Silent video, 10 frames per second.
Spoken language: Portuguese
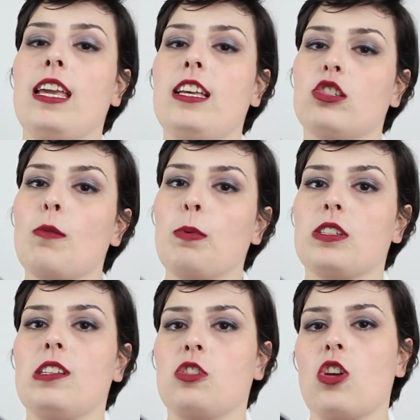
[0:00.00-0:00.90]
Isso por
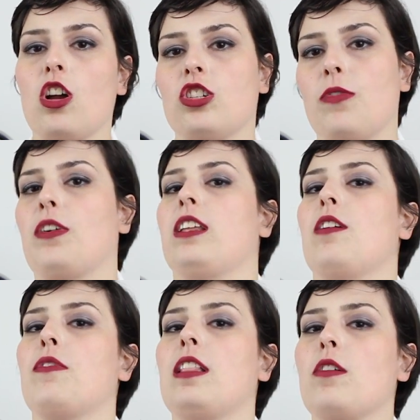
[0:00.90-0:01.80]
si só já
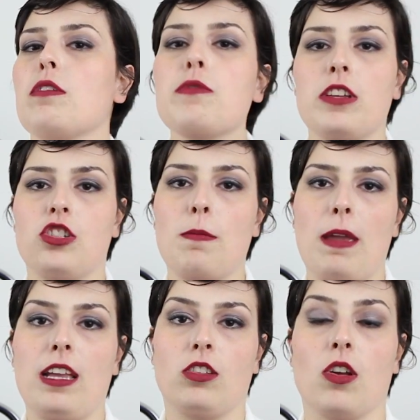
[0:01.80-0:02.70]
faria valer o
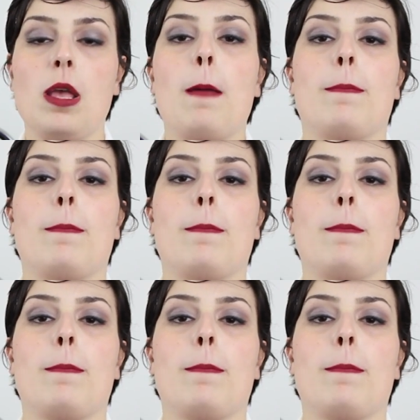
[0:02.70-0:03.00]
investimento,